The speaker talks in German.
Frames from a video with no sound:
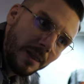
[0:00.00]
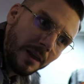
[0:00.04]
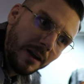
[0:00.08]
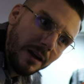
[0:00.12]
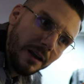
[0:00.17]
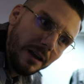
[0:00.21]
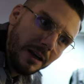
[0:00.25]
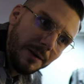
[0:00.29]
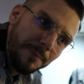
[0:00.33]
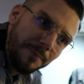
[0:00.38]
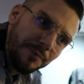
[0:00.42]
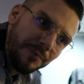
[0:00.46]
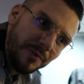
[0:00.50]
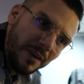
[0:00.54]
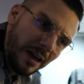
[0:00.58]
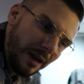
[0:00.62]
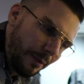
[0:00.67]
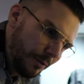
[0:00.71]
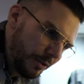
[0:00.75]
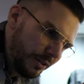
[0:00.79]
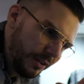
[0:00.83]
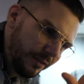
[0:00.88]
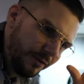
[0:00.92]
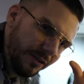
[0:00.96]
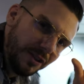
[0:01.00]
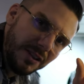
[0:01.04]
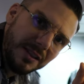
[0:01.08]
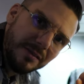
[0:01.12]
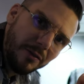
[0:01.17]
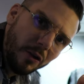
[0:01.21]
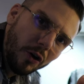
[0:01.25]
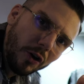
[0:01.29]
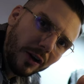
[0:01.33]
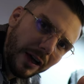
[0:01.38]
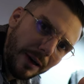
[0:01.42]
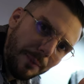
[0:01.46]
Ähm, habe ich irgendwie diese
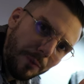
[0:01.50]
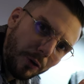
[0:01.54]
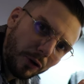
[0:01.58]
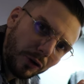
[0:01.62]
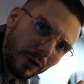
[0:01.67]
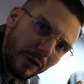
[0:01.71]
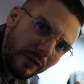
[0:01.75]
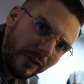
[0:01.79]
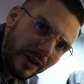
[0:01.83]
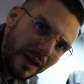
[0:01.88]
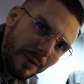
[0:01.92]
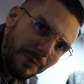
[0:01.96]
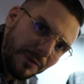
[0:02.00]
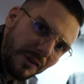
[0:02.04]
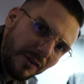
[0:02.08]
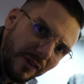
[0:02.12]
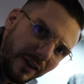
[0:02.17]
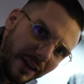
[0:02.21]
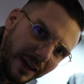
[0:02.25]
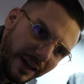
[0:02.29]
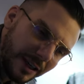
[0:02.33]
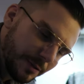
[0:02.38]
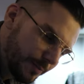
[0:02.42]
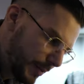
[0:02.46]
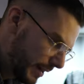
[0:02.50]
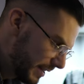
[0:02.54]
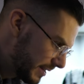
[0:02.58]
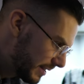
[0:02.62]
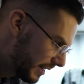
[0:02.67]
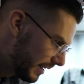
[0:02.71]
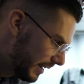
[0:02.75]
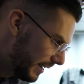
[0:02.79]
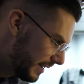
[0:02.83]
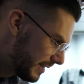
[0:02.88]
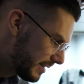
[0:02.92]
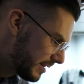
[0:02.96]
Woche keinen Bock drauf gehabt, deswegen
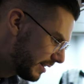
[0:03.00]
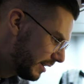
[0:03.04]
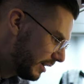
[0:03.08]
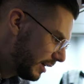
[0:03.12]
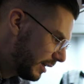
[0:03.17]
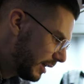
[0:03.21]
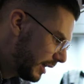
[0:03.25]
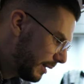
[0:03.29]
Expressreis.